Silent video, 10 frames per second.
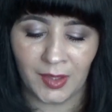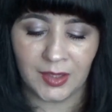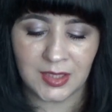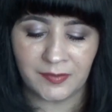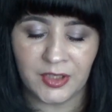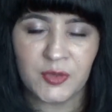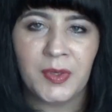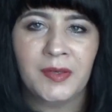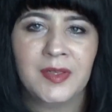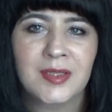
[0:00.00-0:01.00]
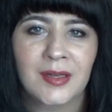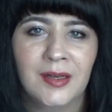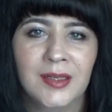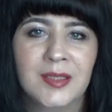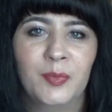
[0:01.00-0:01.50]
За ваш первый
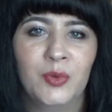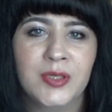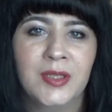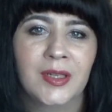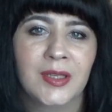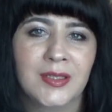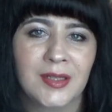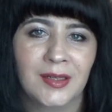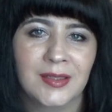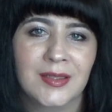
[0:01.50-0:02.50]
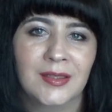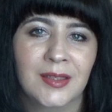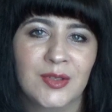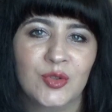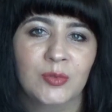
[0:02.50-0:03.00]
заказ после регистрации
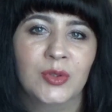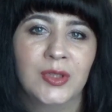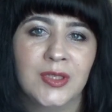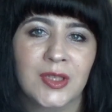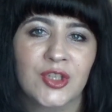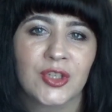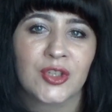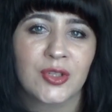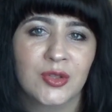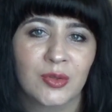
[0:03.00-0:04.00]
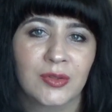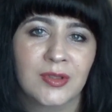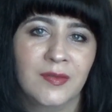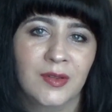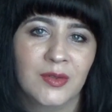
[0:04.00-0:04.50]
на сумму
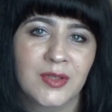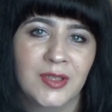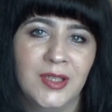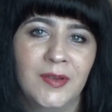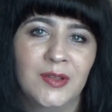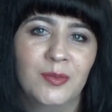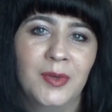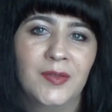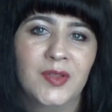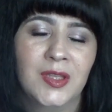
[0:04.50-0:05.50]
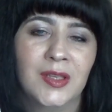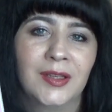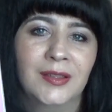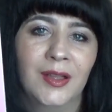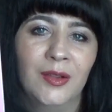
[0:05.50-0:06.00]
1699 рублей в цене
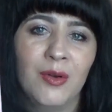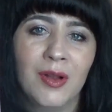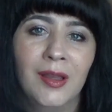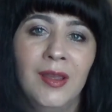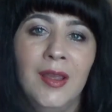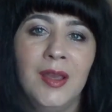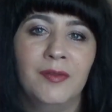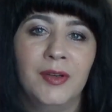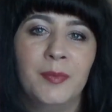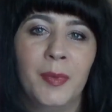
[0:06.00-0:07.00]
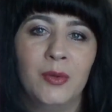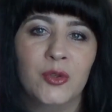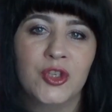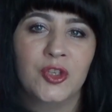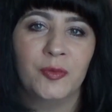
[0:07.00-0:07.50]
каталога вы
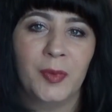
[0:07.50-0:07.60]
получите в